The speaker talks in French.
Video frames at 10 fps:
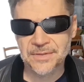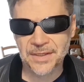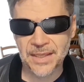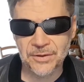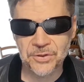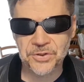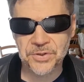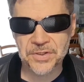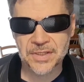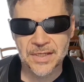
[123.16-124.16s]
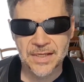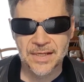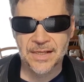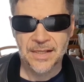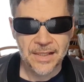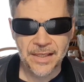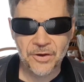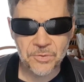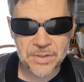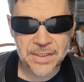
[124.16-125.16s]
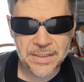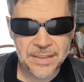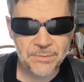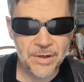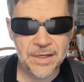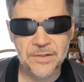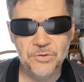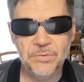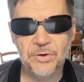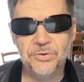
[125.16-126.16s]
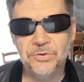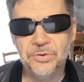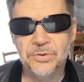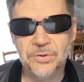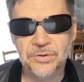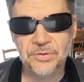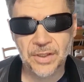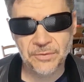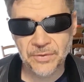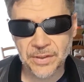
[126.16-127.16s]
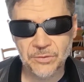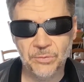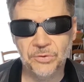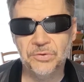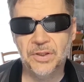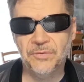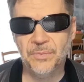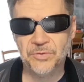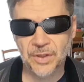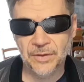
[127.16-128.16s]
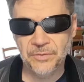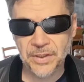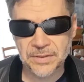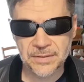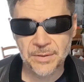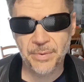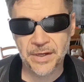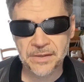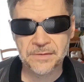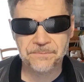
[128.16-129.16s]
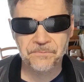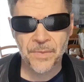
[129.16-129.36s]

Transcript: euh, quelque chose. Et comme je l'ai dit, bah, numéro 2 euh, sur Netflix, numéro 2 des films sur Netflix, c'est pas rien.